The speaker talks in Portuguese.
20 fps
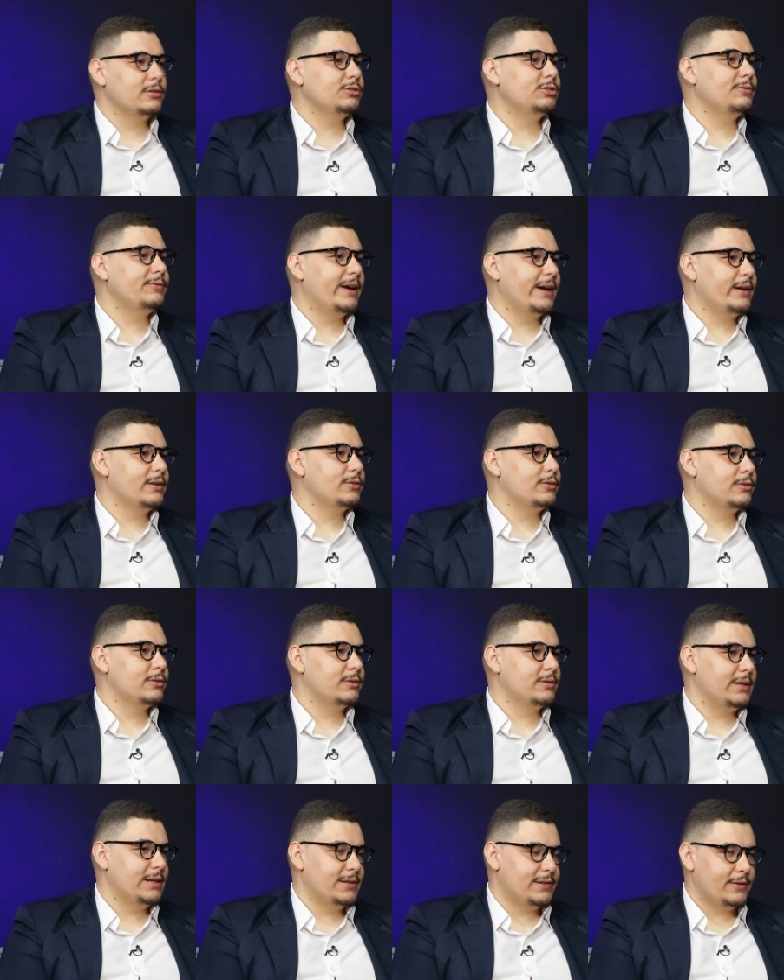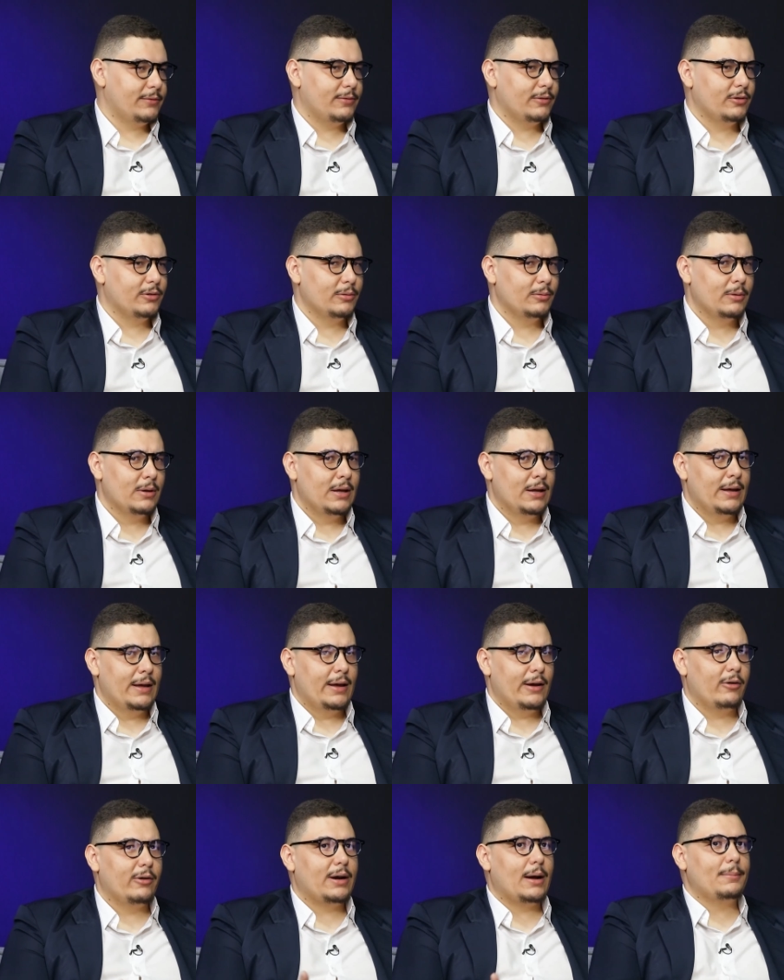são diversos, né? Você falou,
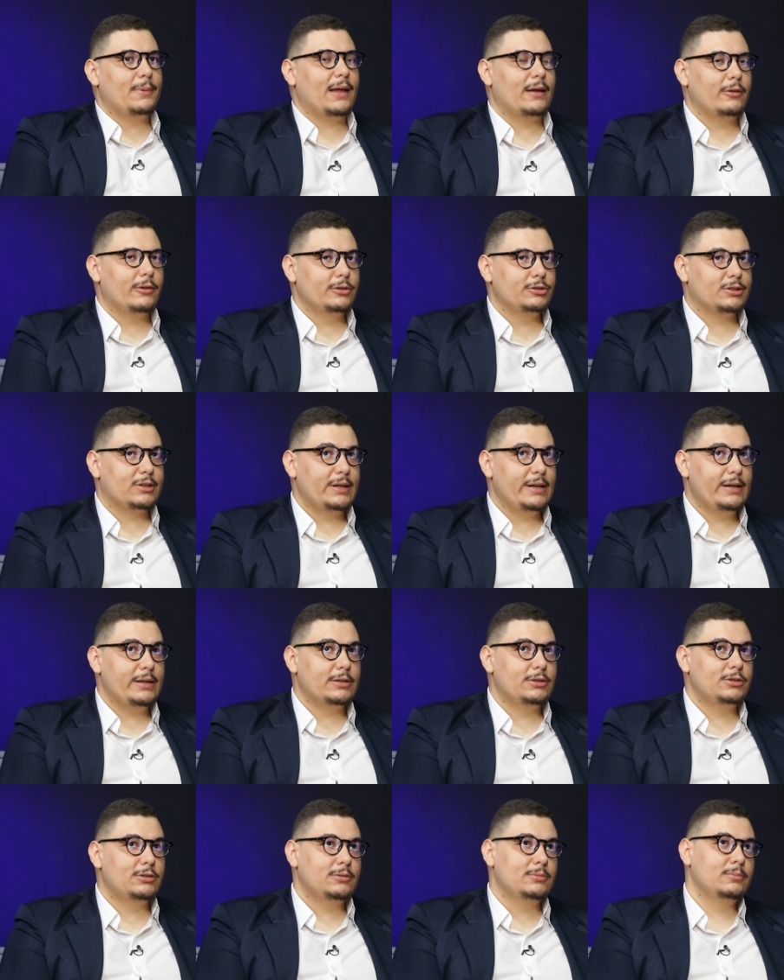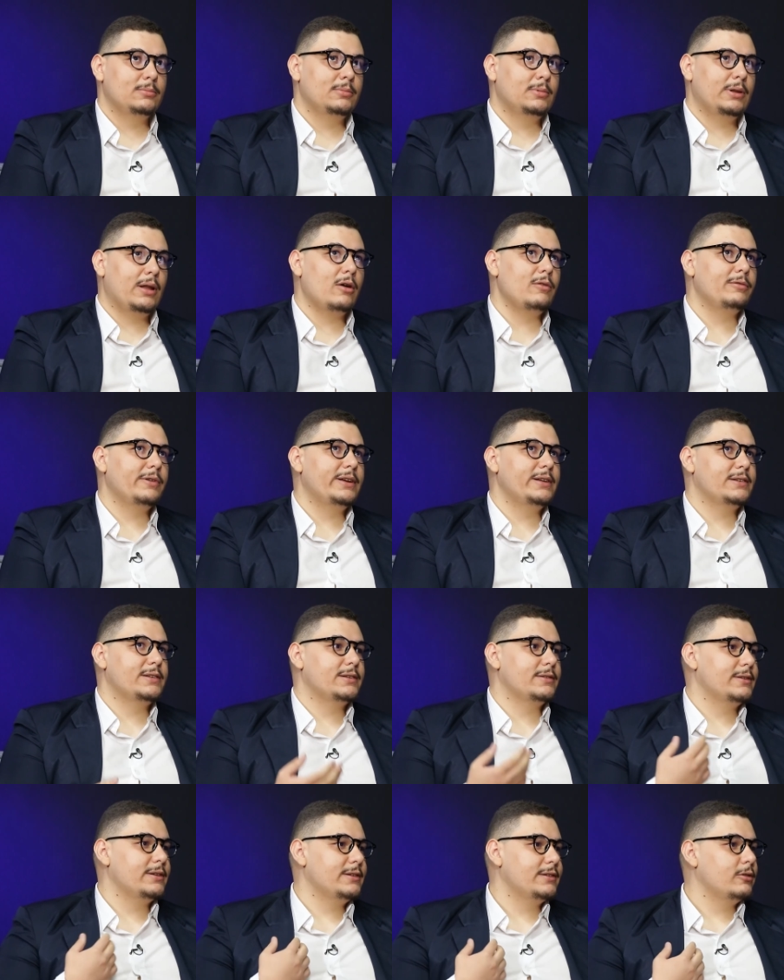é um captador de cliente? Talvez,
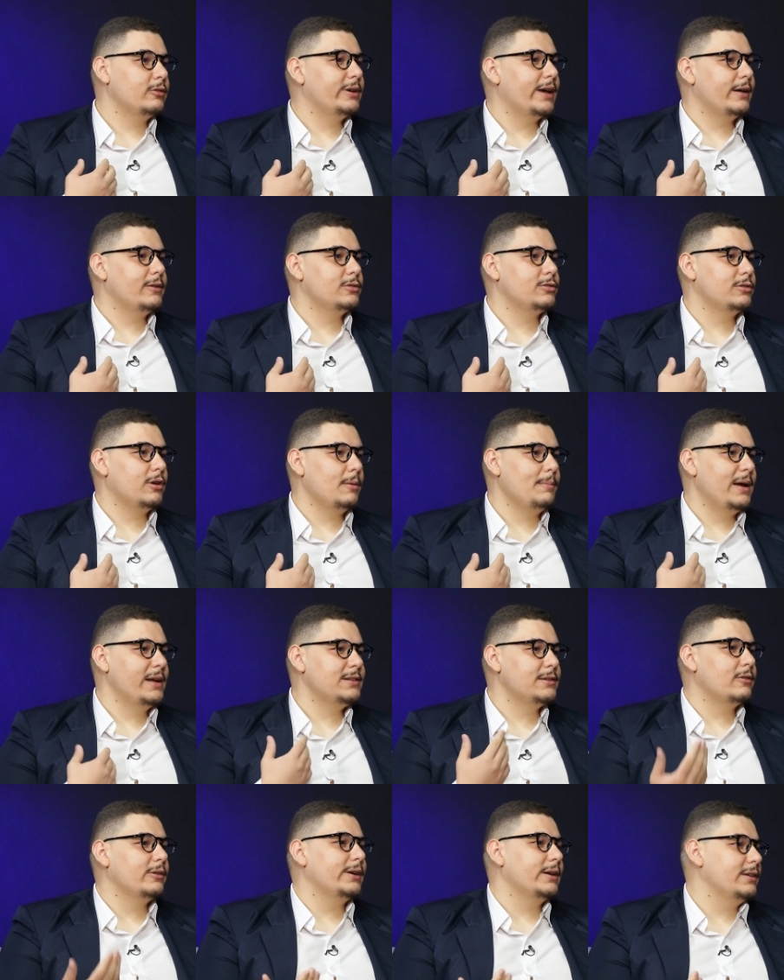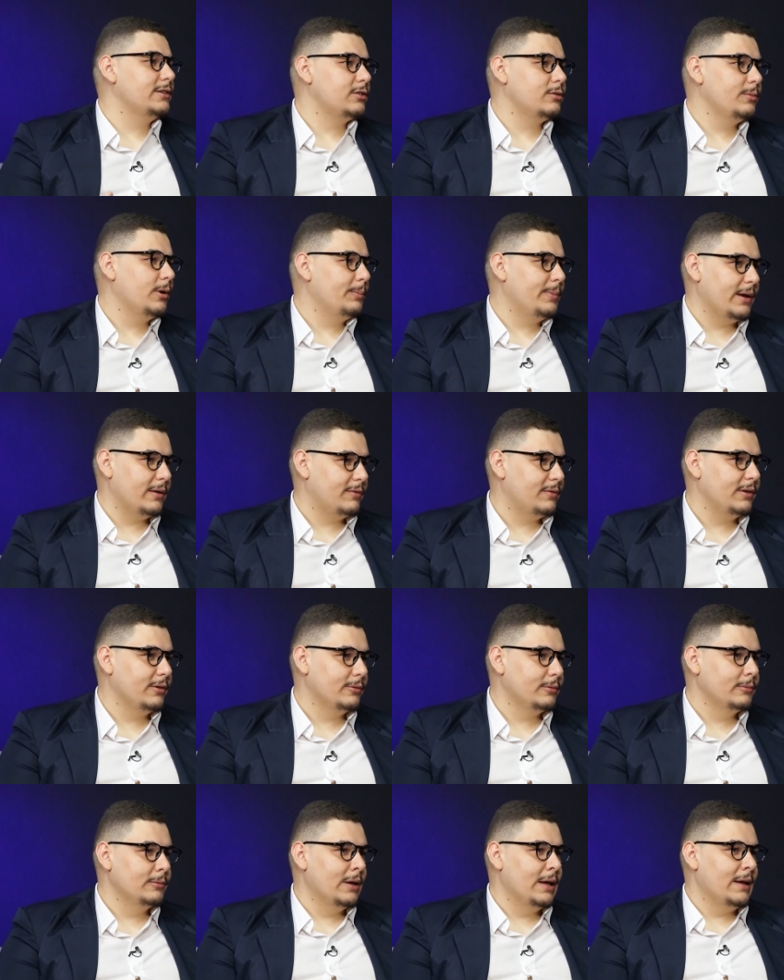às vezes eu quero só mais alcance do meu
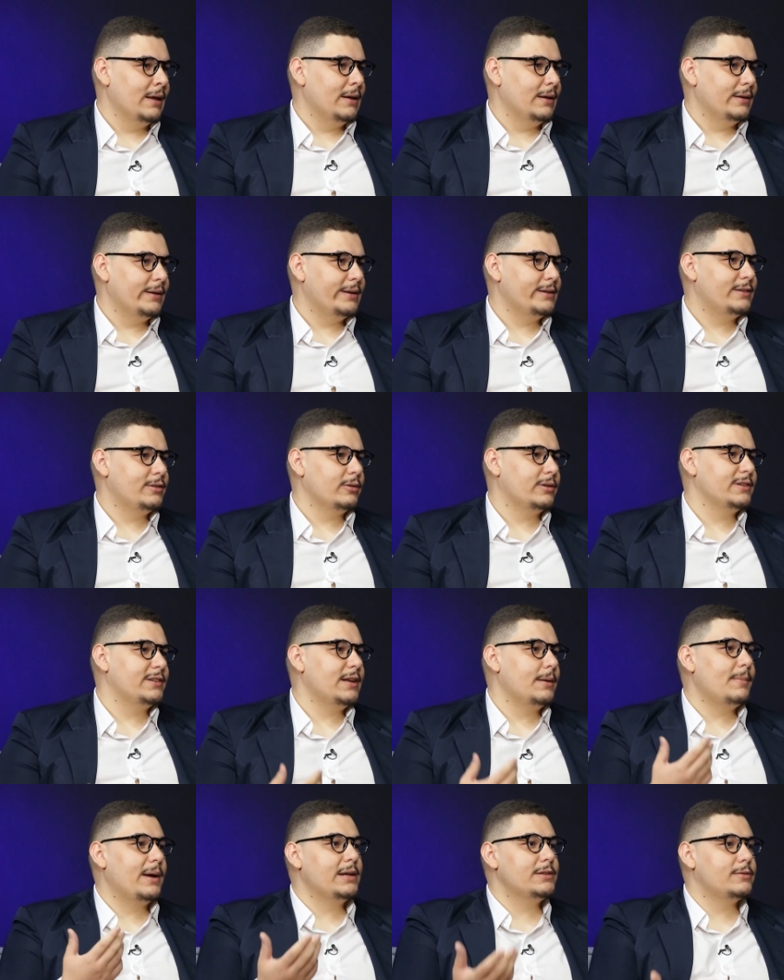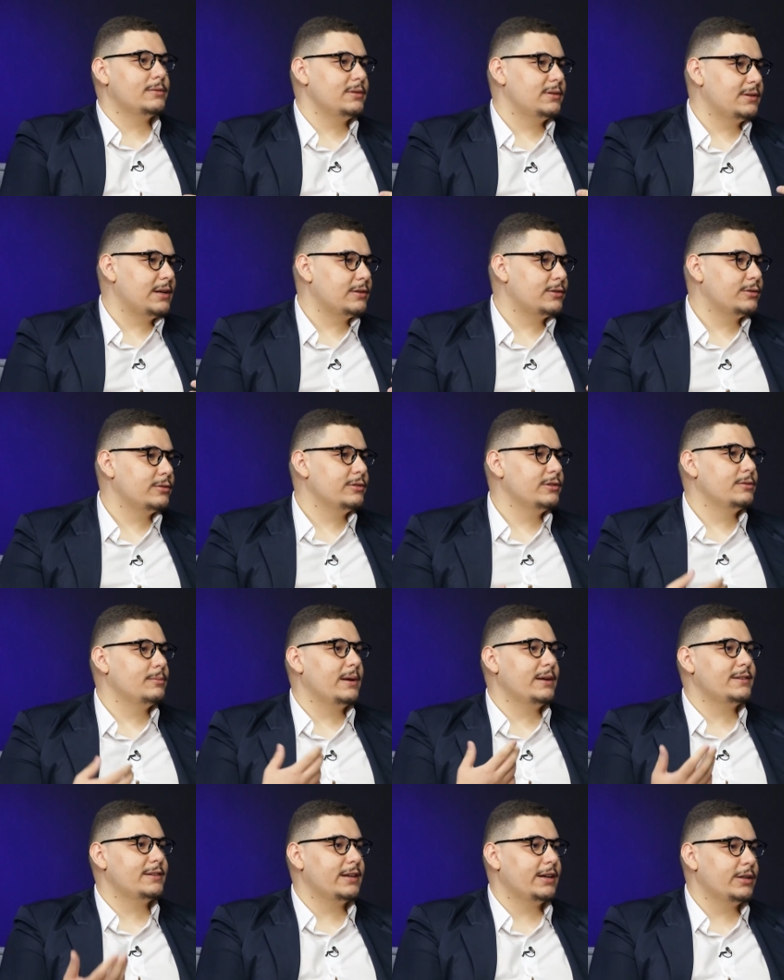perfil, né? Se eu quiser mais visualizações,
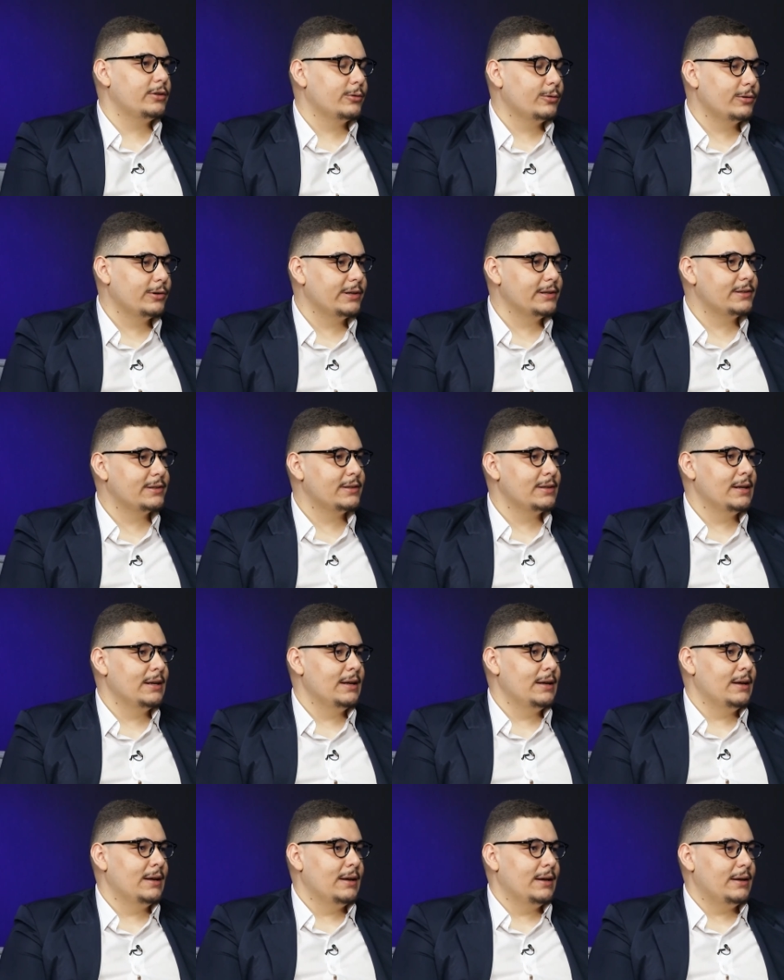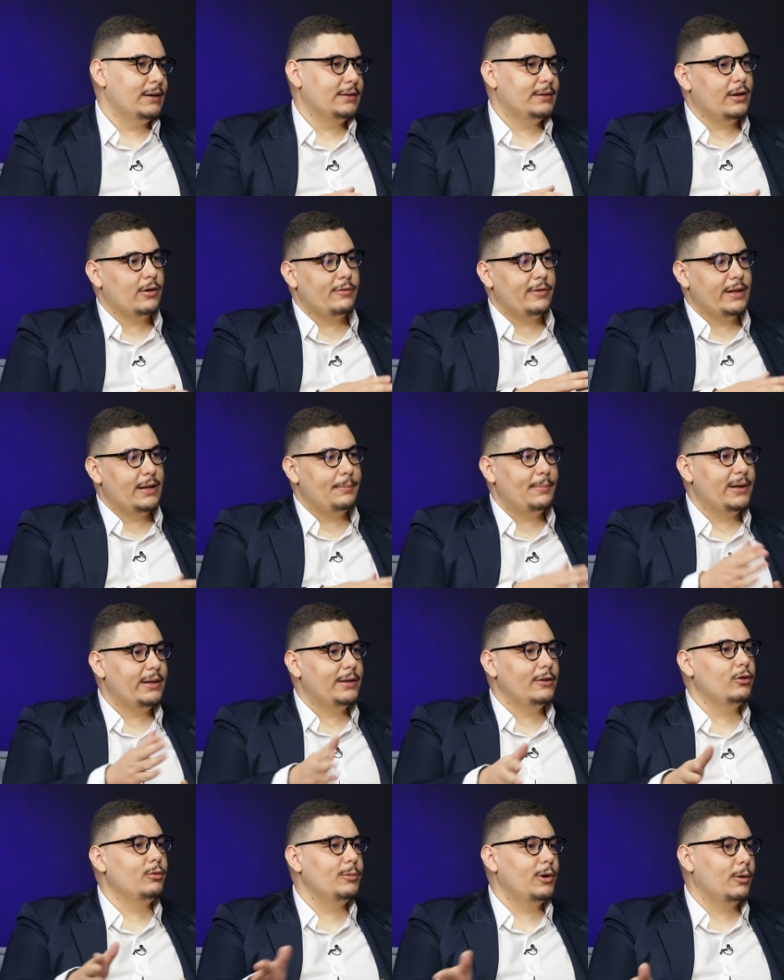mais seguidores. Então, vai depender do